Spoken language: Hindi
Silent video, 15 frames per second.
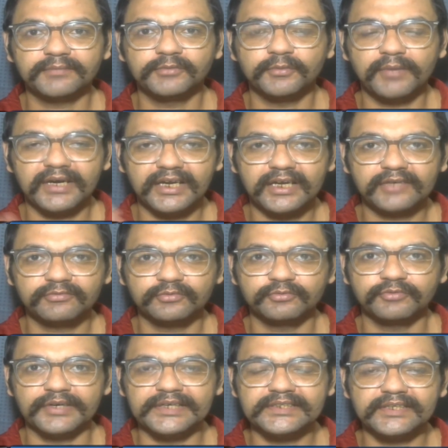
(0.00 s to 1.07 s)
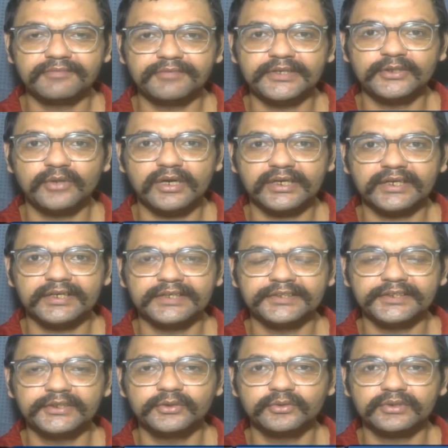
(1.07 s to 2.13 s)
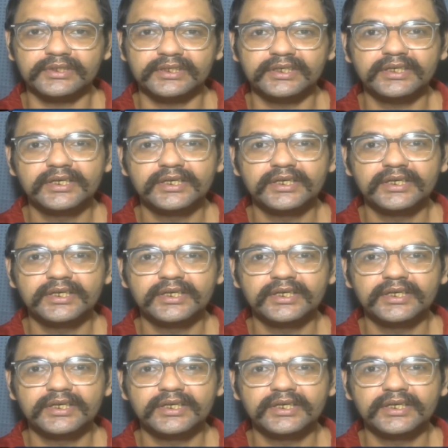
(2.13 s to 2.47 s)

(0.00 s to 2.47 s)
जब दोबारा वहीं से वीडियो आगे कंटिन्यू की